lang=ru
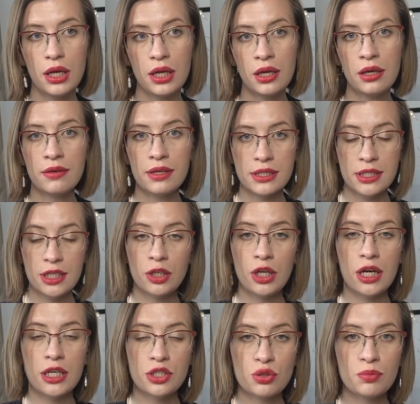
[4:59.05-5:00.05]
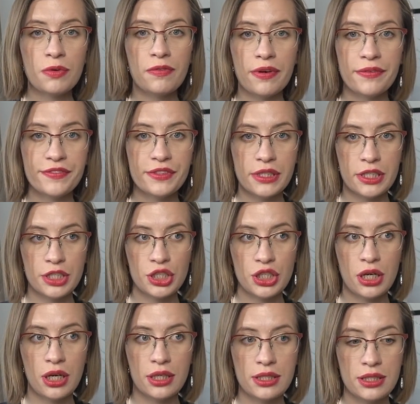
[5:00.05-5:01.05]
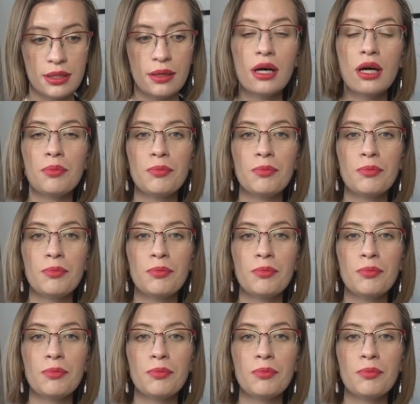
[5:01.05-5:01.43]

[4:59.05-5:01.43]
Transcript: и остальная сумма вам возвращается.